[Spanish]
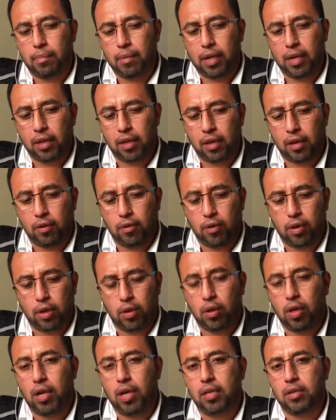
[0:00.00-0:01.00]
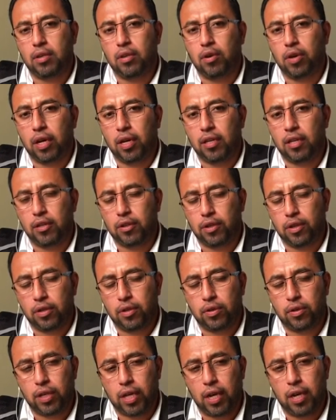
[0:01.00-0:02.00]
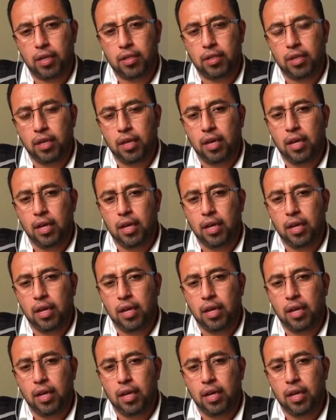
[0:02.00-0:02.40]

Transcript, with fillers: mantenido a todas las organizaciones sociales,